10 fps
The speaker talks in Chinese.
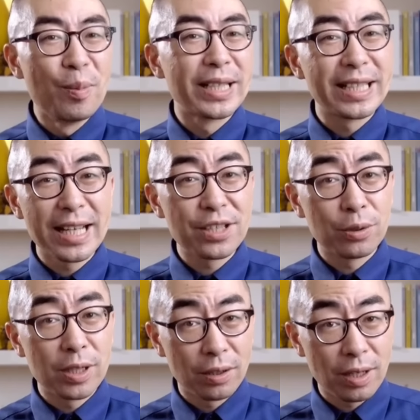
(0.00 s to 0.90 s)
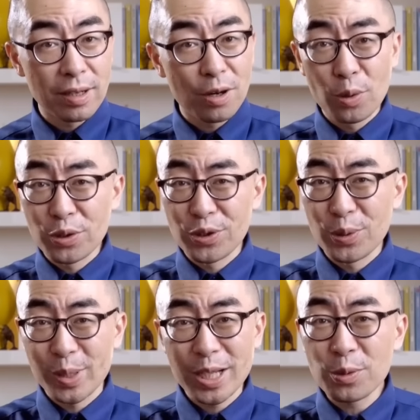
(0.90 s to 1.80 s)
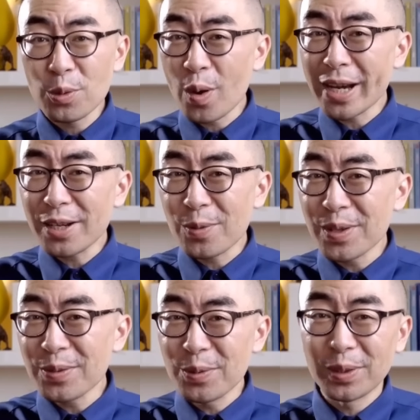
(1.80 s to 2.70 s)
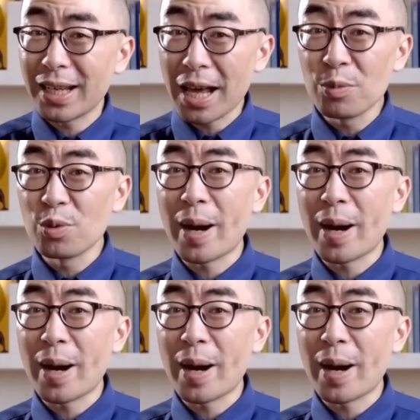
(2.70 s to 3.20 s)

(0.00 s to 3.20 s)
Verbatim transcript: 我们今天就聊到这儿。我是火箭叔，欢迎关注我的栏目，